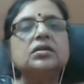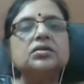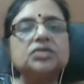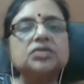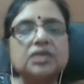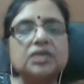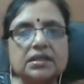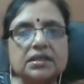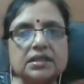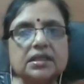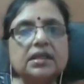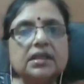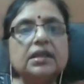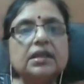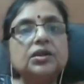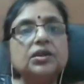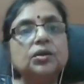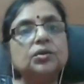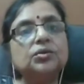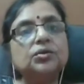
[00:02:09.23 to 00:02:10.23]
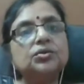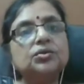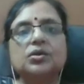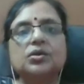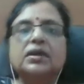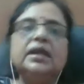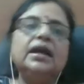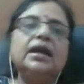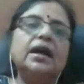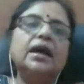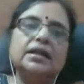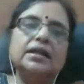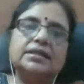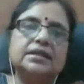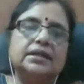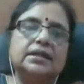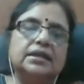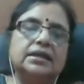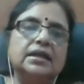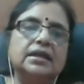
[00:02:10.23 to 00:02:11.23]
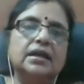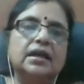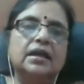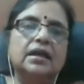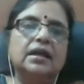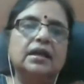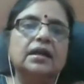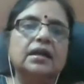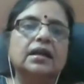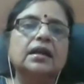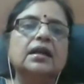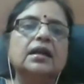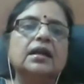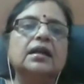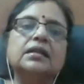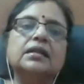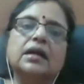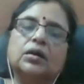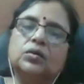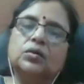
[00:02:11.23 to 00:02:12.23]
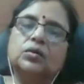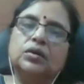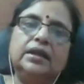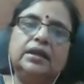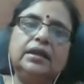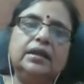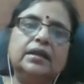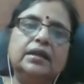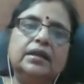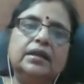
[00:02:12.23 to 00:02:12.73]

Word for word: সেটি নিয়ন্ত্রণে আছে কিনা তাহলেই